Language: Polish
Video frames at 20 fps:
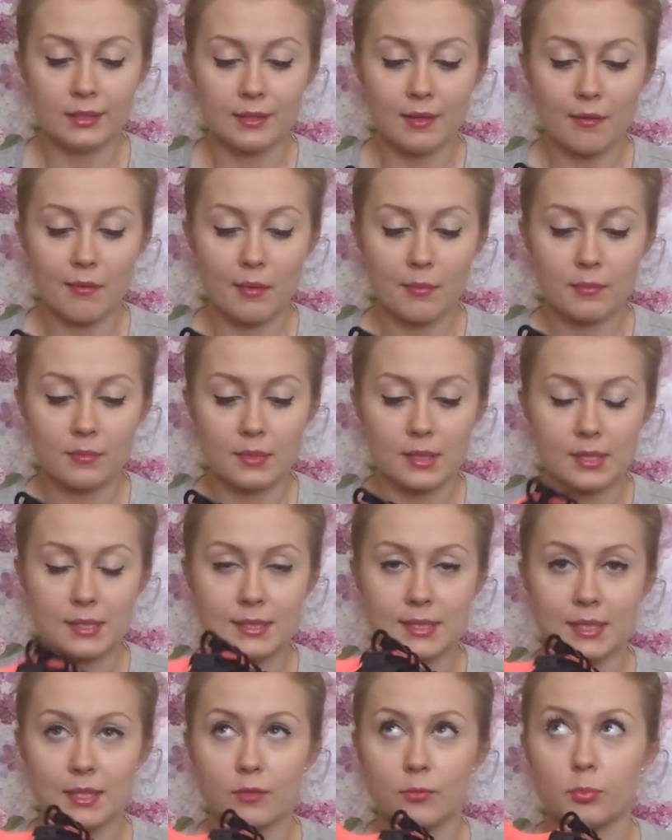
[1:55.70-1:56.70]
i dałam
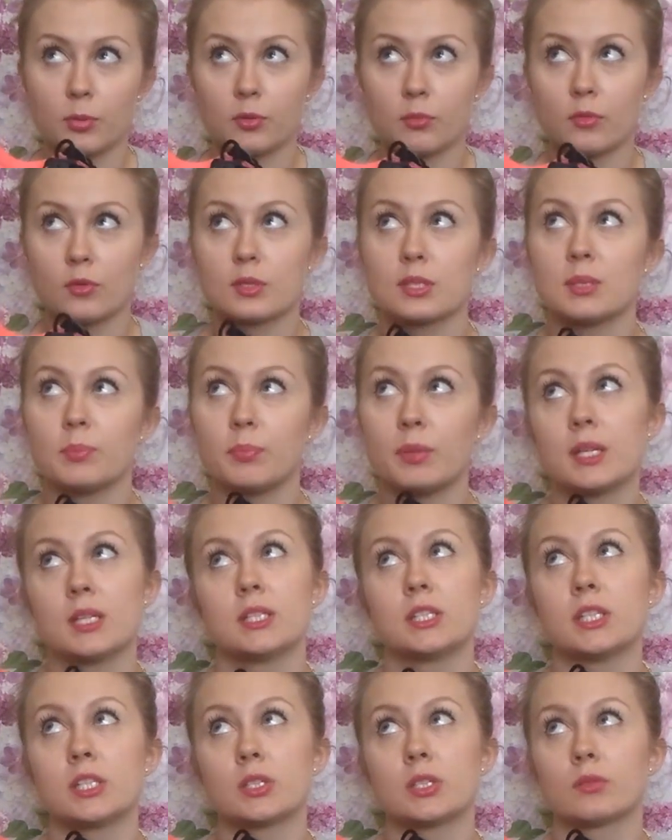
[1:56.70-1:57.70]
e, za nie w promocji
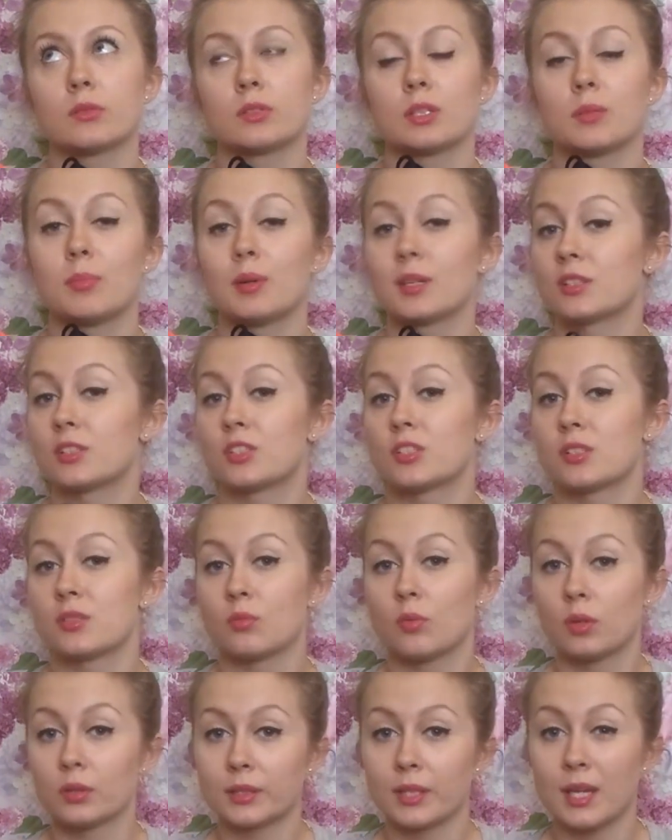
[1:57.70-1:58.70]
50 chyba 3
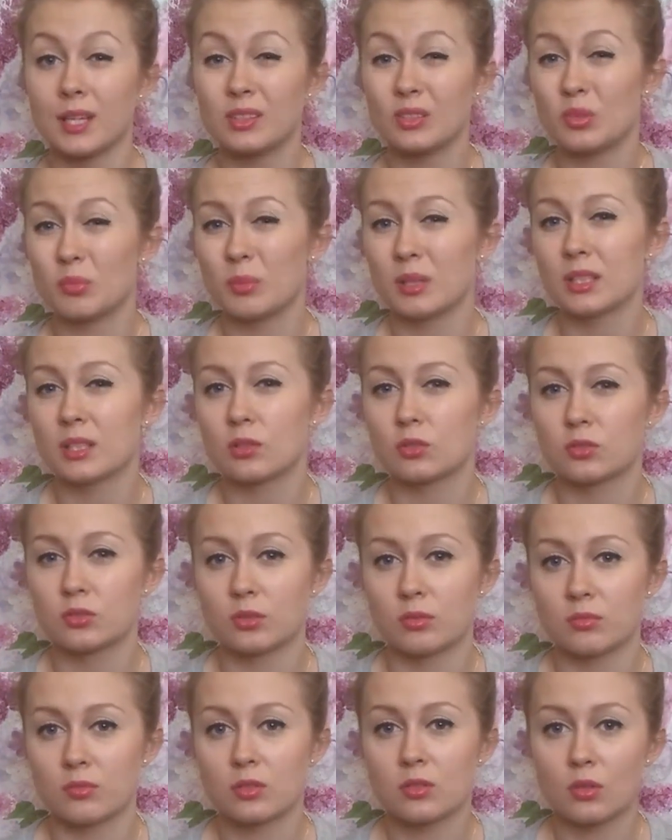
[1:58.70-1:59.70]
zł. Normalnie
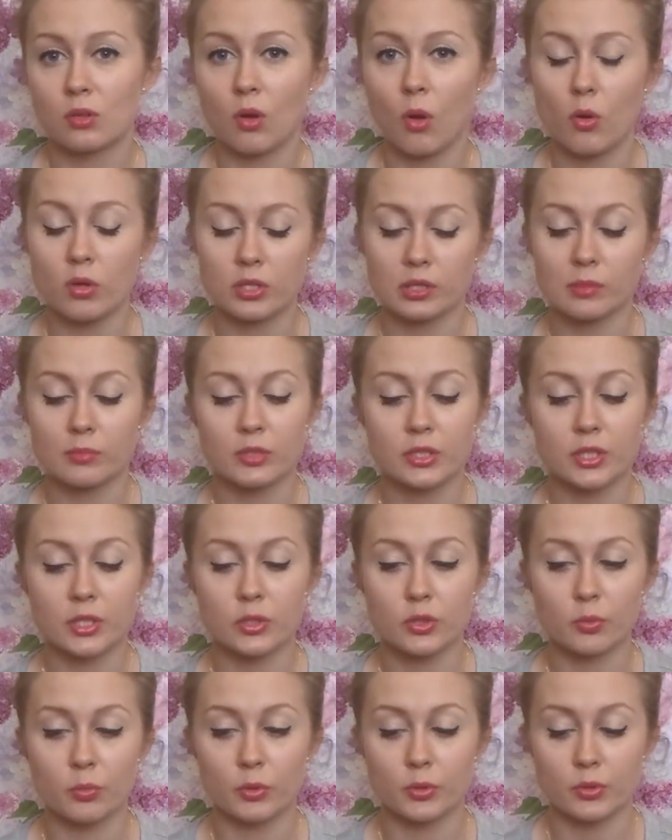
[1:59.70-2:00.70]
kosztują coś około
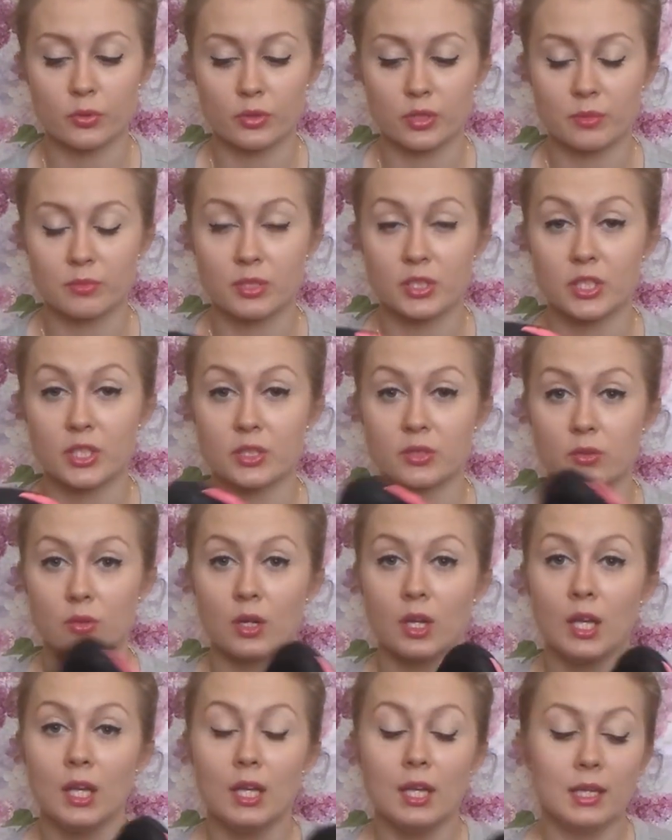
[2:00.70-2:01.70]
70 bądź 80.
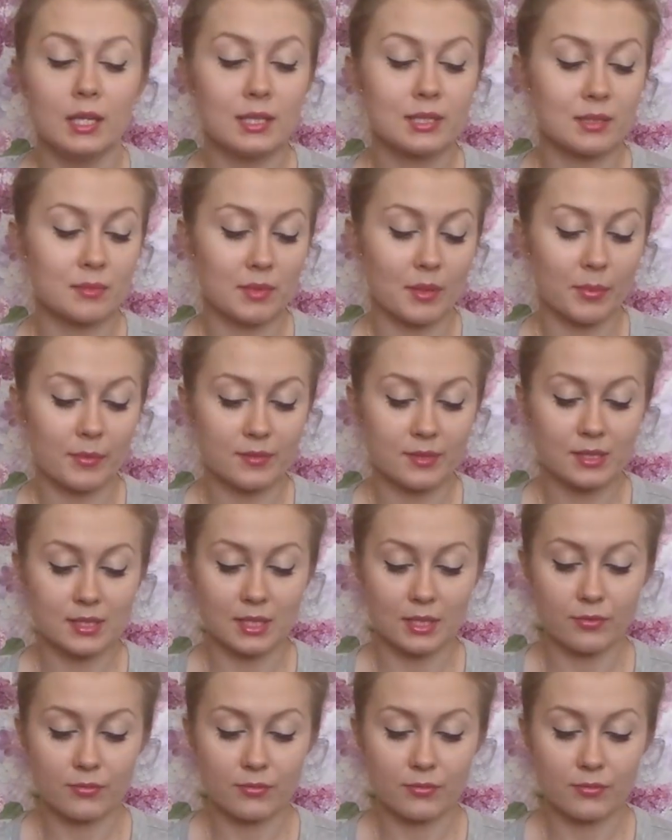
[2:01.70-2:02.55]
Jestem naprawdę